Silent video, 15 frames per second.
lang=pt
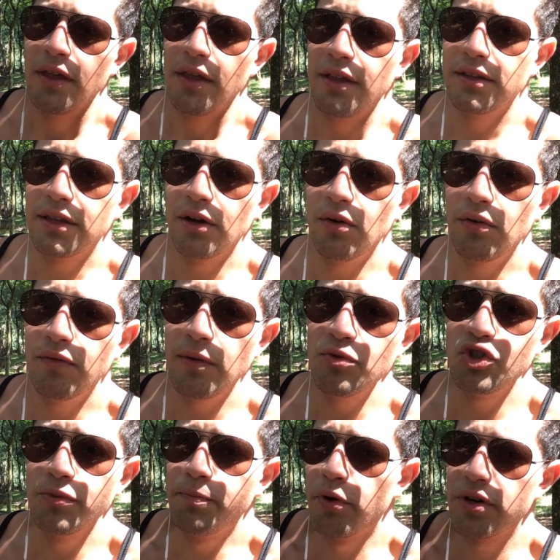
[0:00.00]
Então,
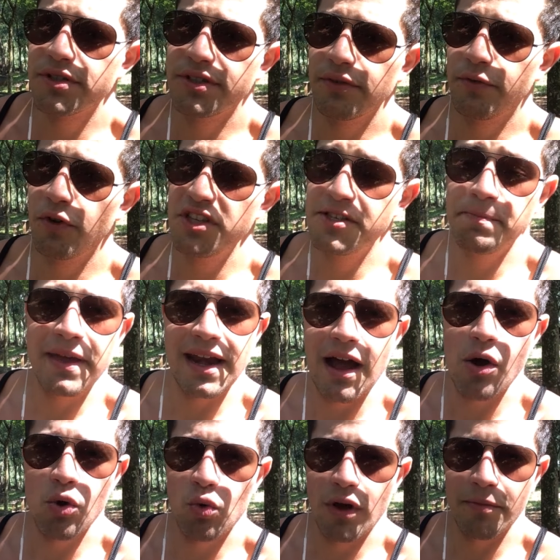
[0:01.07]
vamos supor, se eu for esperar
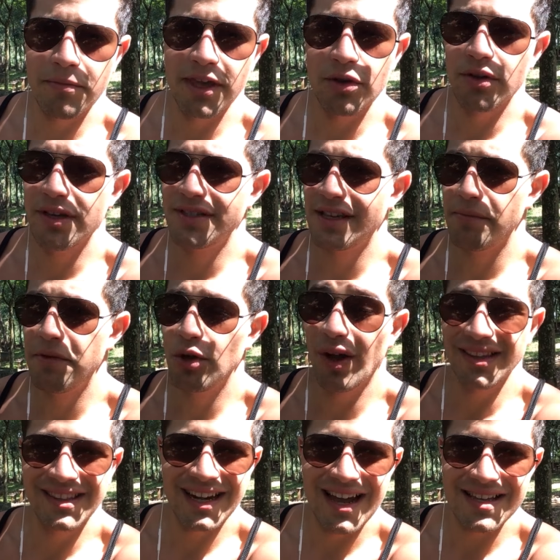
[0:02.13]
algum amigo e esse amigo
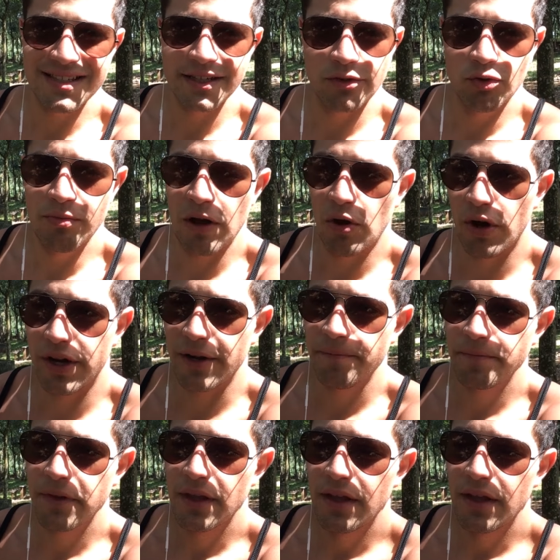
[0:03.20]
atrasa uma hora